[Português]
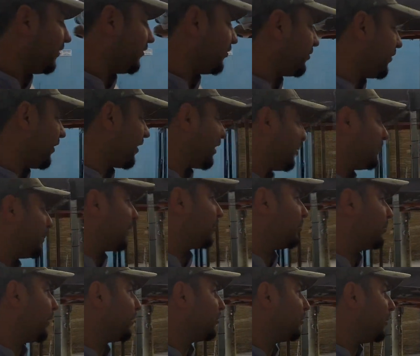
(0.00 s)
A gente vai acampar
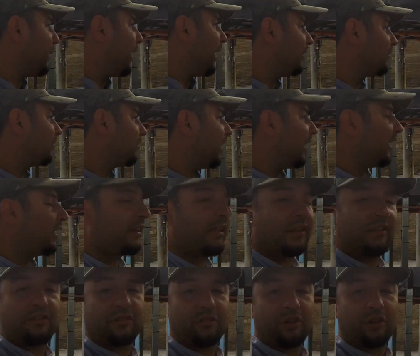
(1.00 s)
no meio do mato lá, que